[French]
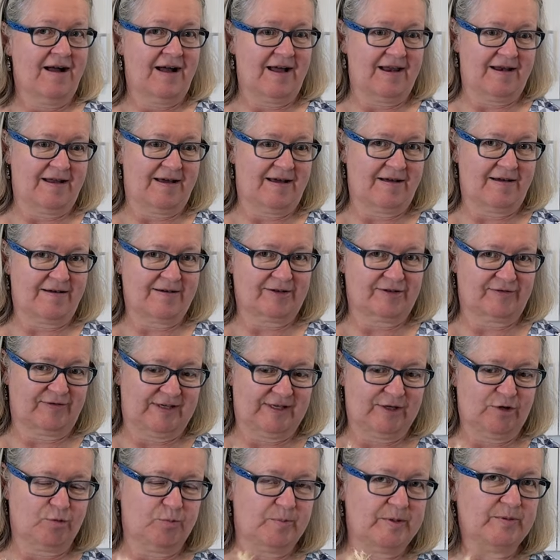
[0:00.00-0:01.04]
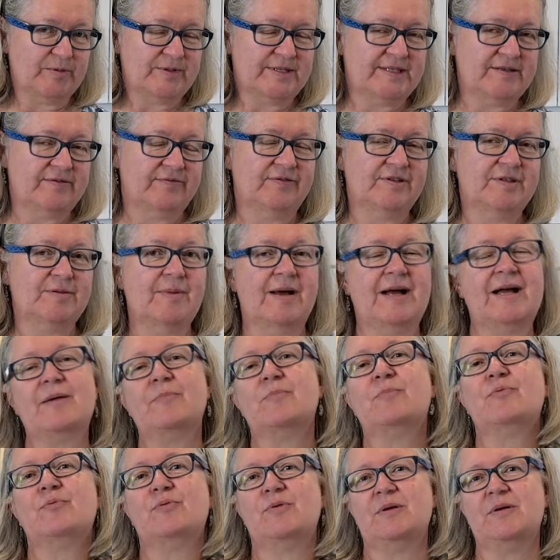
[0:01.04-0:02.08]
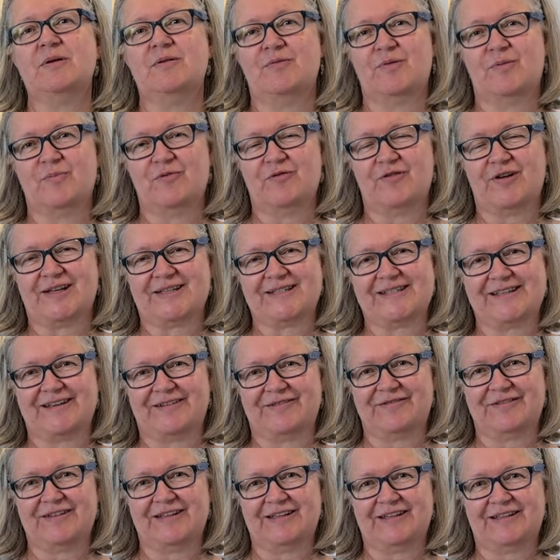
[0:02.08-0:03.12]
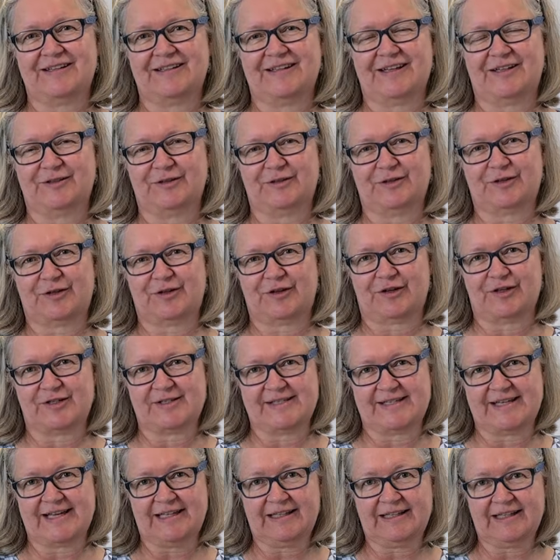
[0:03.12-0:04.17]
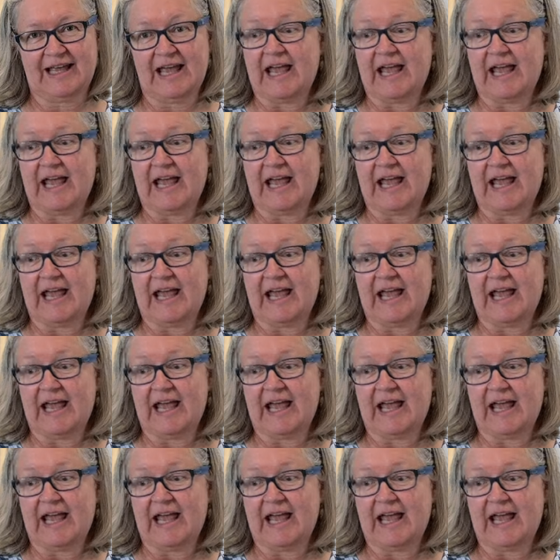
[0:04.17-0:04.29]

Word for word: Alors, je vais les couper aussi finement, puis ils vont pouvoir servir dans notre recette.